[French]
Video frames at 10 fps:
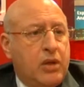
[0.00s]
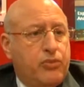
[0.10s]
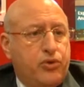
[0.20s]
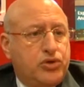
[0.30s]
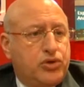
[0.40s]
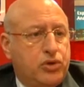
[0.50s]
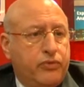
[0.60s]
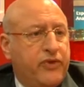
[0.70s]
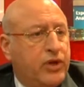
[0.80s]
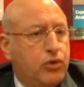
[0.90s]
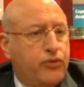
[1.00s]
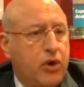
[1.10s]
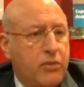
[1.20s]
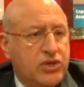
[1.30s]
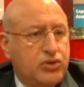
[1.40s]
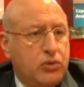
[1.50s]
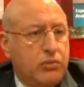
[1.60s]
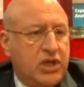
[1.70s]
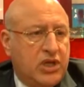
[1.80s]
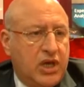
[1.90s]
plus 22 formations
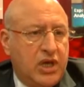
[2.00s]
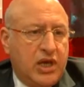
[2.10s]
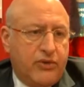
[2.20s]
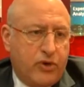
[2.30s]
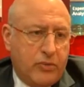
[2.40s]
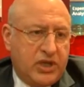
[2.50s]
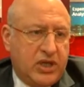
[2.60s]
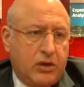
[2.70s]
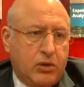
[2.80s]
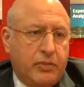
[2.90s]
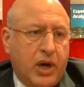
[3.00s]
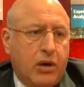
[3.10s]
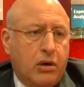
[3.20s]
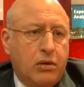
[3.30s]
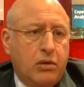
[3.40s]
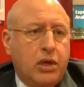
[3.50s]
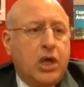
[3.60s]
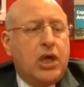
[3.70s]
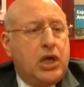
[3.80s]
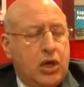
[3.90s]
métiers et informatiques par an.
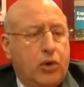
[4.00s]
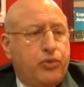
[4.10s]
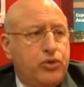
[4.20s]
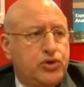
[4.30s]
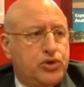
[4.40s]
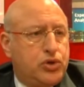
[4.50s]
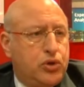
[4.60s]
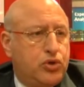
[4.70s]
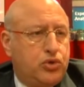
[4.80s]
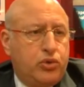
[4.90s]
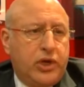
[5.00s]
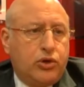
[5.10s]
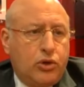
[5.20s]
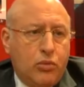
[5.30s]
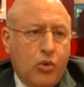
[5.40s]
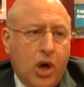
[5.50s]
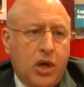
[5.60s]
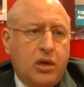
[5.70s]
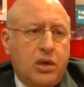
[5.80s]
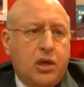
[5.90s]
Et en plus, euh, tous les deux
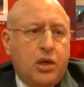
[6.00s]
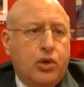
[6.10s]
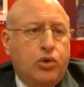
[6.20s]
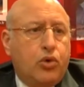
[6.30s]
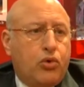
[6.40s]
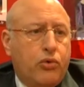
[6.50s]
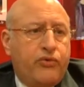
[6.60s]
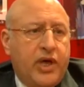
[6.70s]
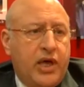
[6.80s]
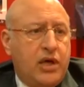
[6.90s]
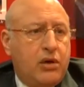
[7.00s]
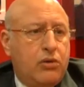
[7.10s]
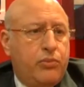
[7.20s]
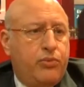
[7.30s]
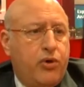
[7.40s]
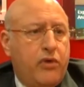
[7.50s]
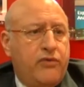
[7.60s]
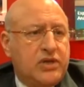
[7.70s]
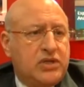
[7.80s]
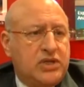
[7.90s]
mois, nos confrères
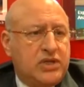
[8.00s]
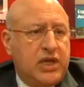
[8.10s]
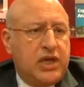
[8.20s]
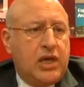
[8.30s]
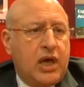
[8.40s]
peuvent assister